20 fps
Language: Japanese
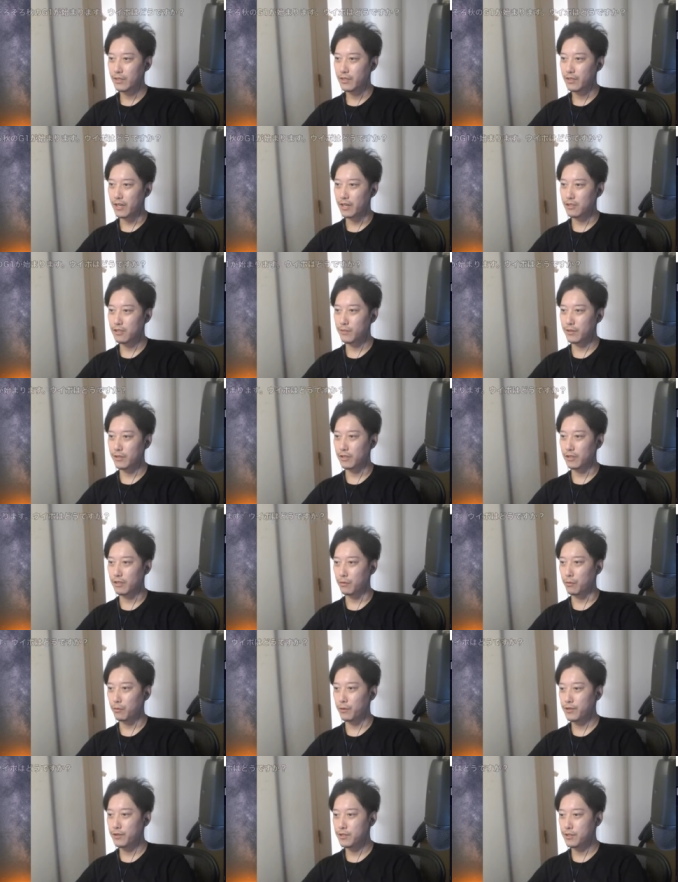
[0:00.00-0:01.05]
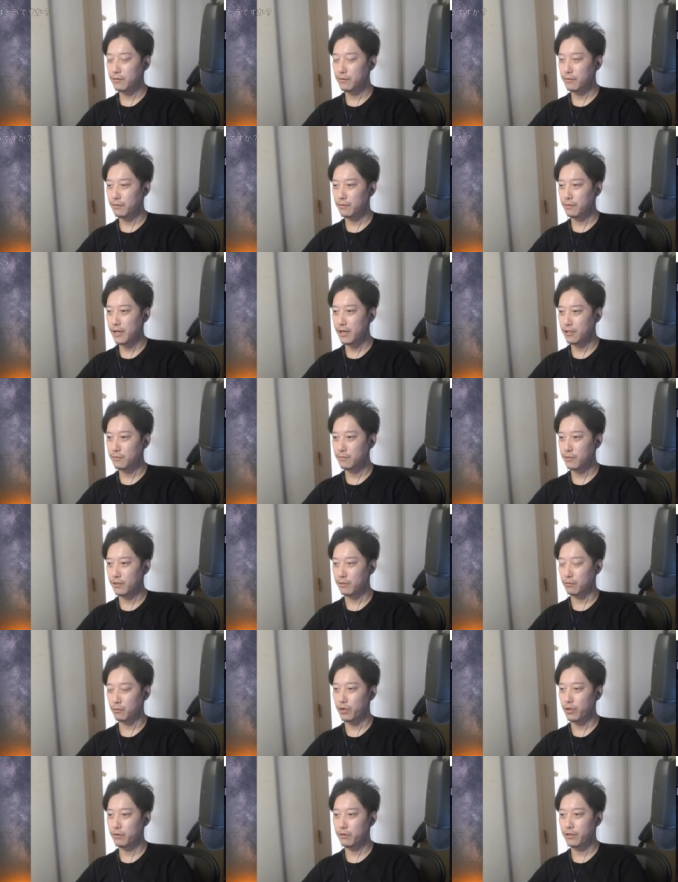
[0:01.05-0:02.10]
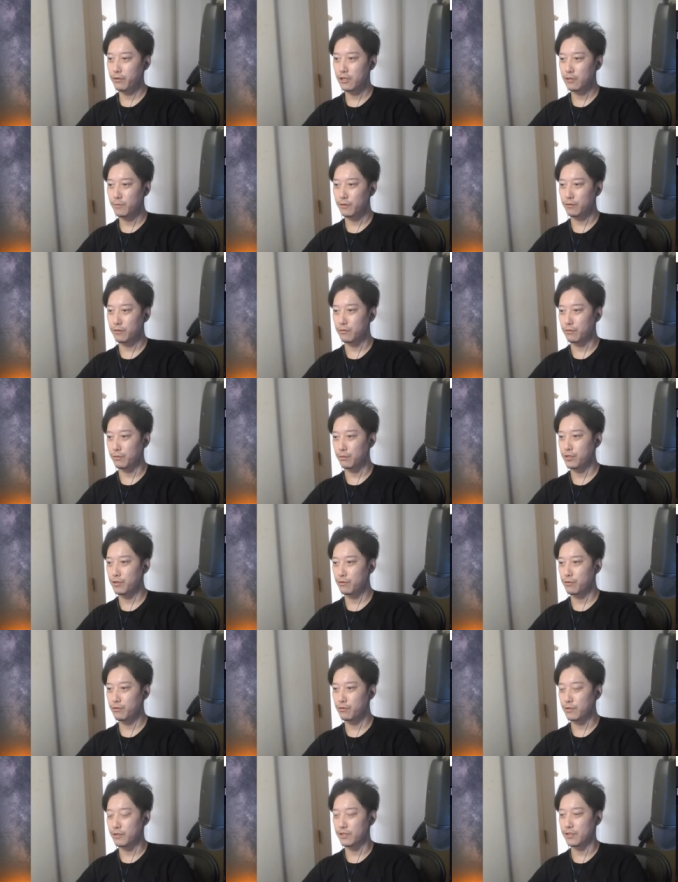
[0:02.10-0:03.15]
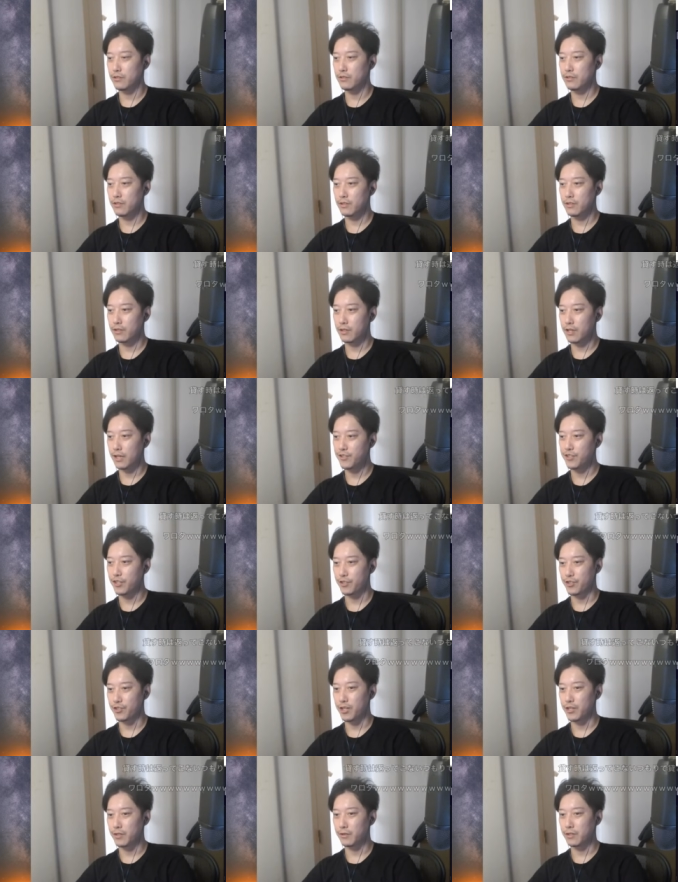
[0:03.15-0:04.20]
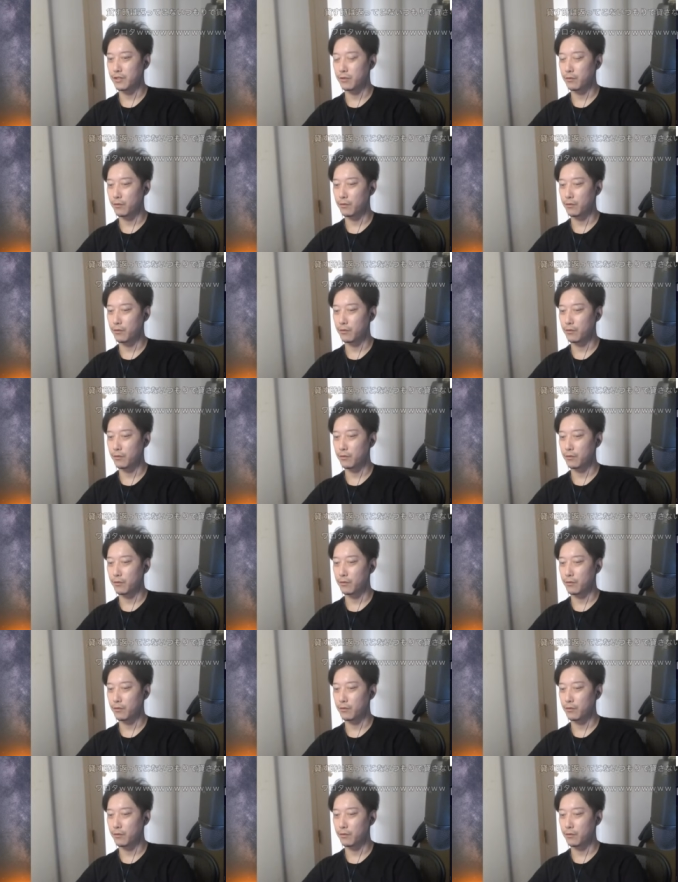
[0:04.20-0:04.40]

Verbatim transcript: 100万だっておえちゃんの100万俺の100万とおえちゃんの40万全然価値が違うよだっ